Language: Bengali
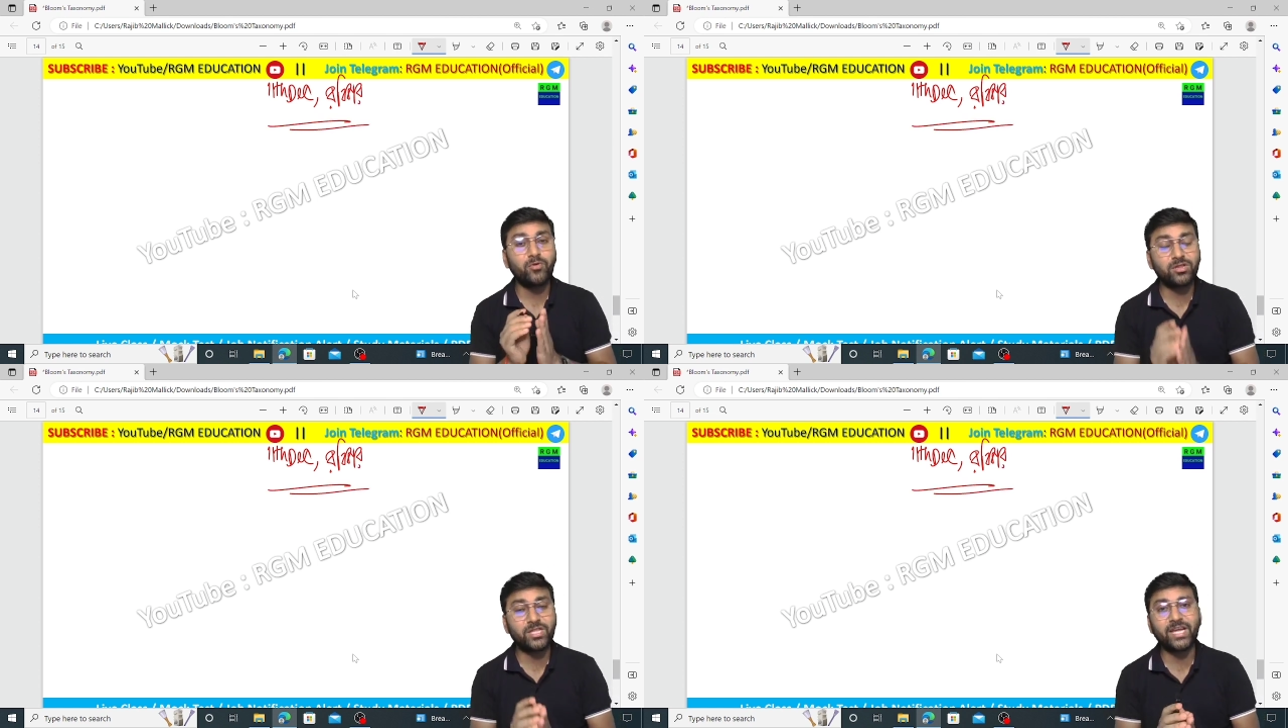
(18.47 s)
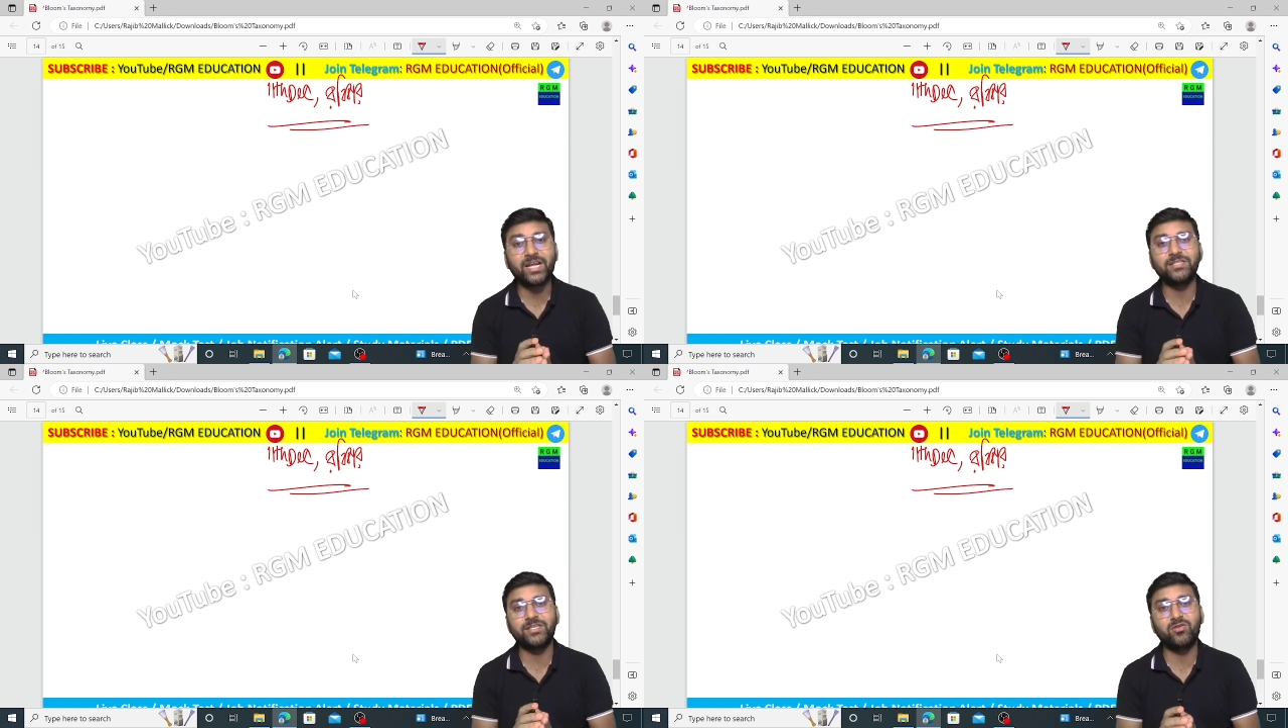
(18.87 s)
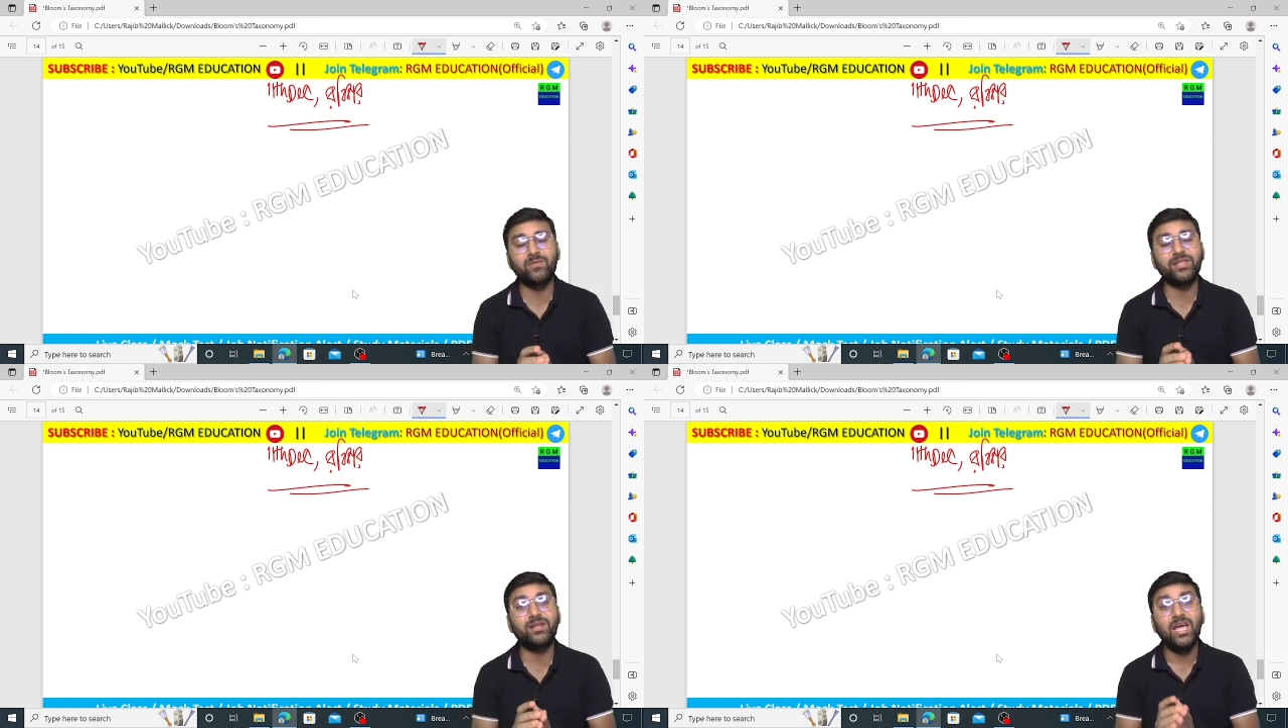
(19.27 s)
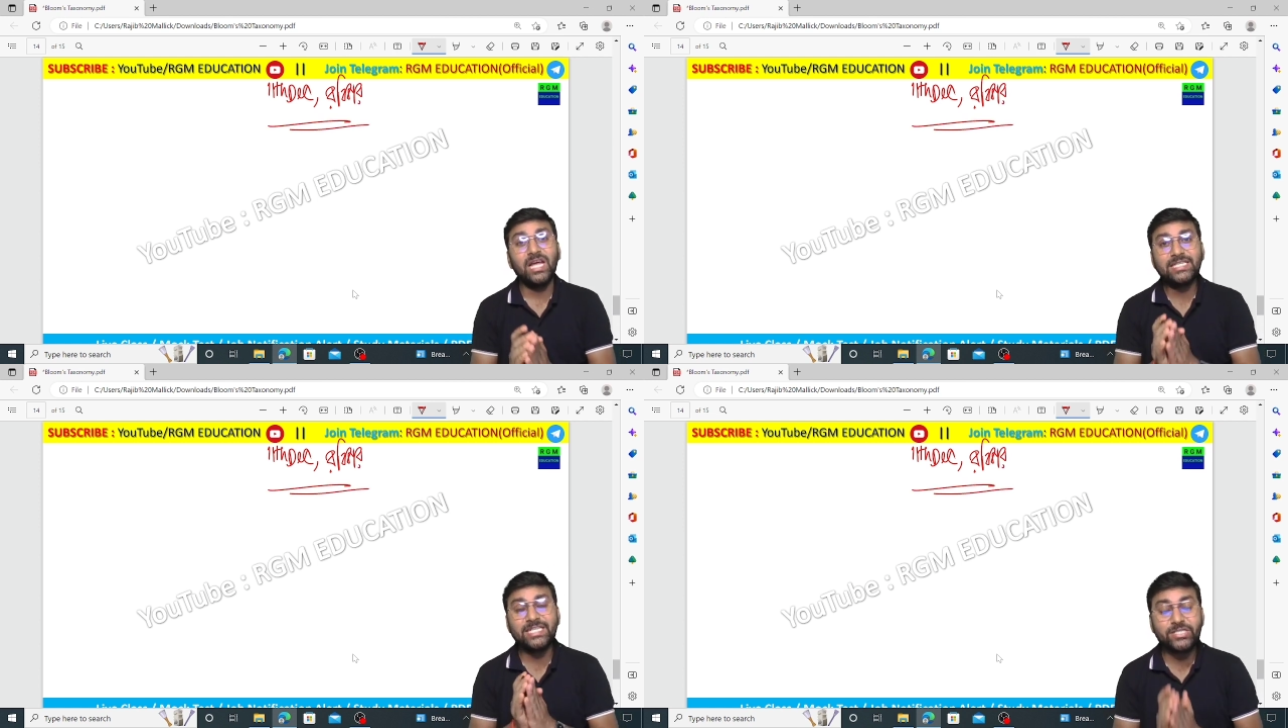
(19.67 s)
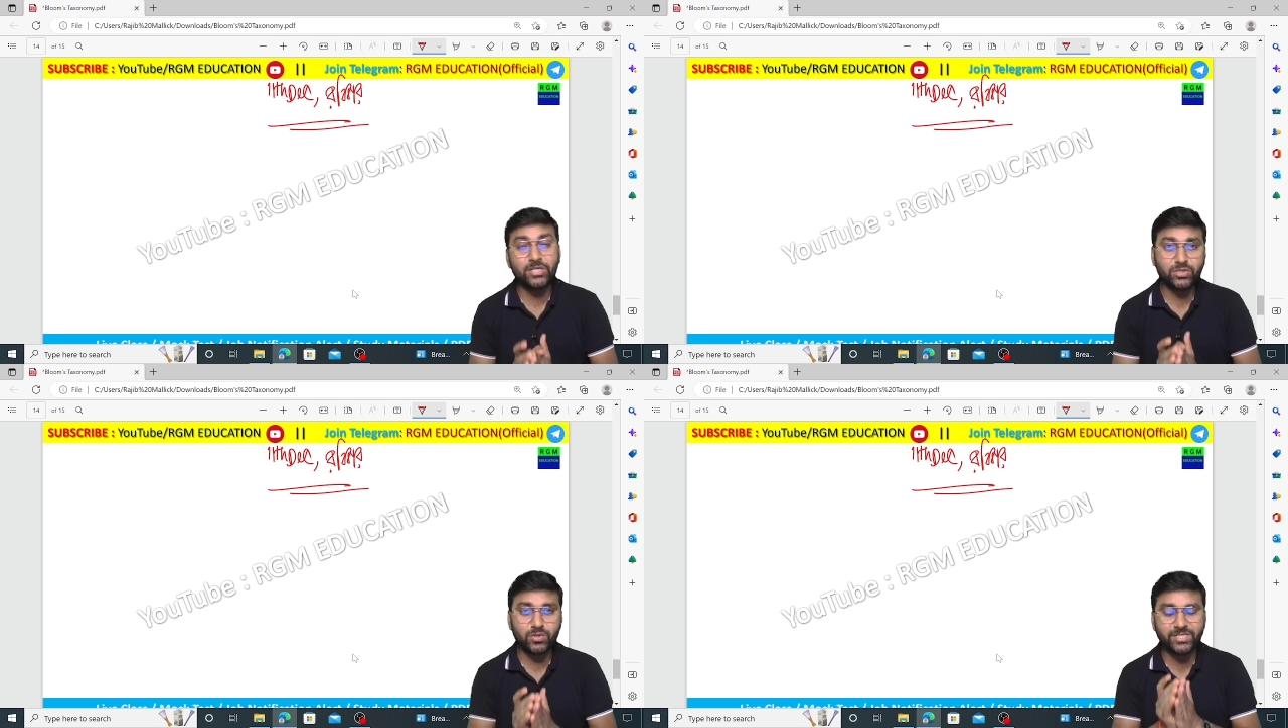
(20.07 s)
প্রত্যেকের কাছে তোমাদের
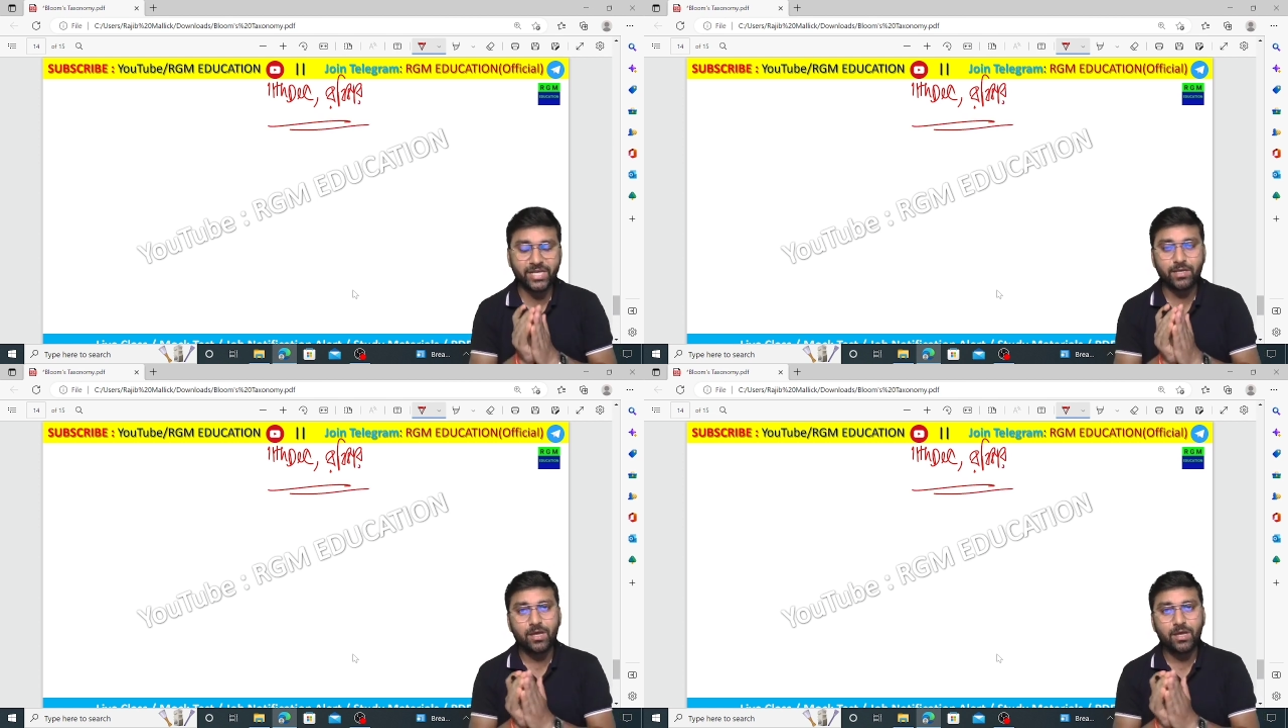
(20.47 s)
নিজস্ব যে